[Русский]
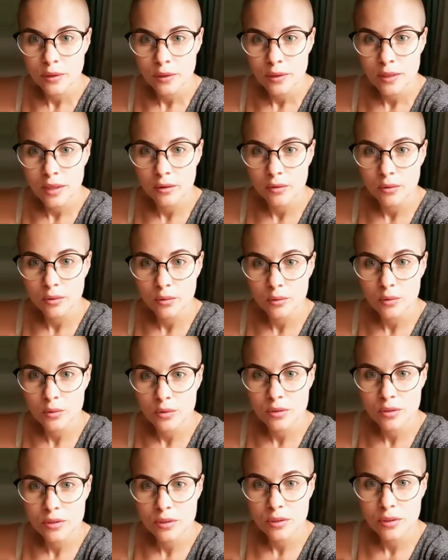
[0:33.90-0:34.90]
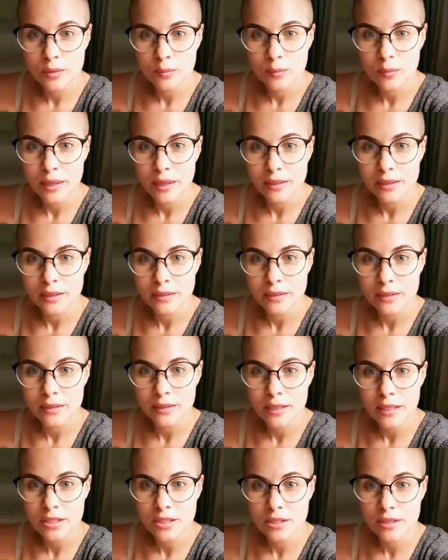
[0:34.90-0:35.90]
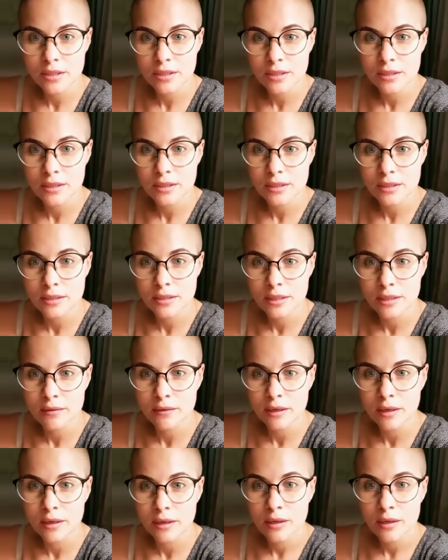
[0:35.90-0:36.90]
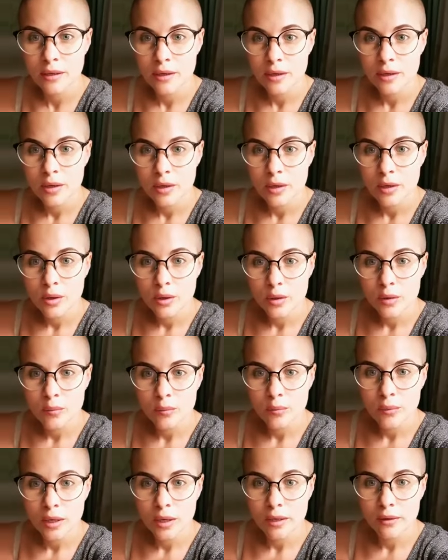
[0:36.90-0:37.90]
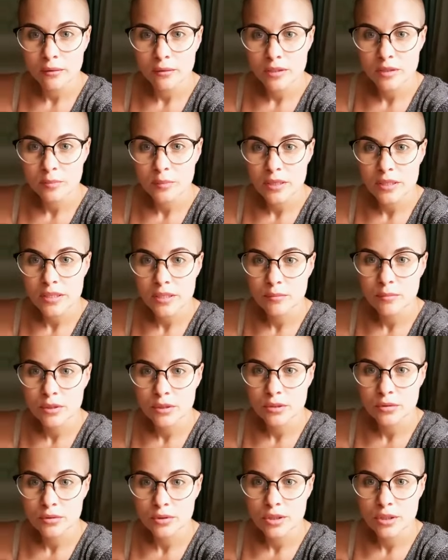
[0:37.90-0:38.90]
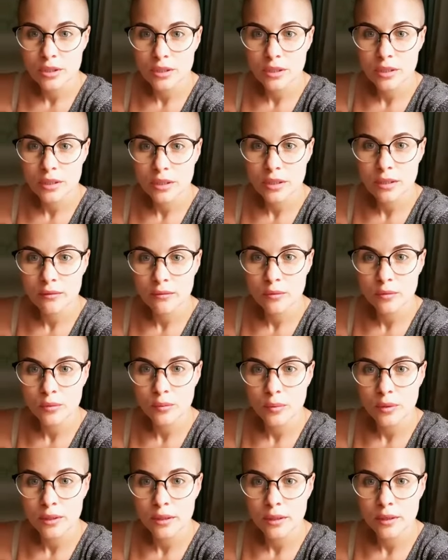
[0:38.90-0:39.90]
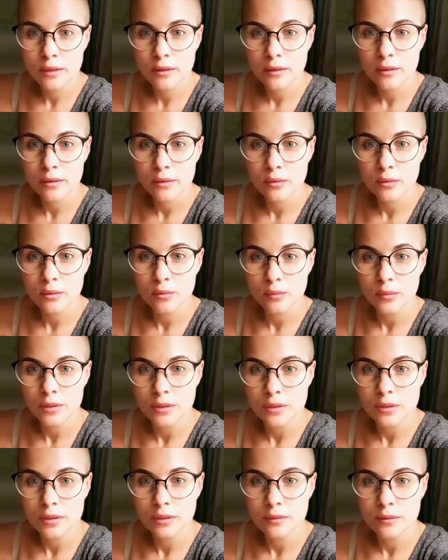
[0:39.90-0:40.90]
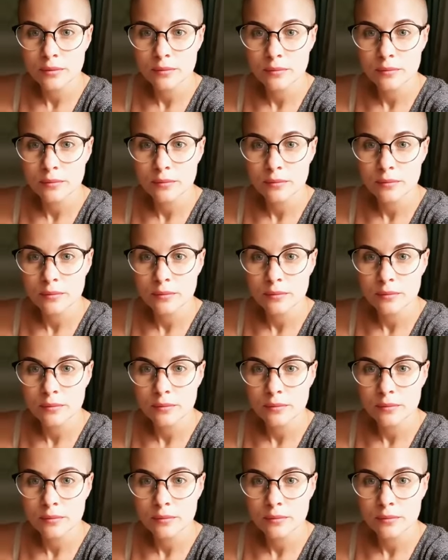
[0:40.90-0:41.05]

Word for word: Да, вот курс «Мать и дитя» 14 мая. Вот спасибо, солнышки, какие вы у меня умницы.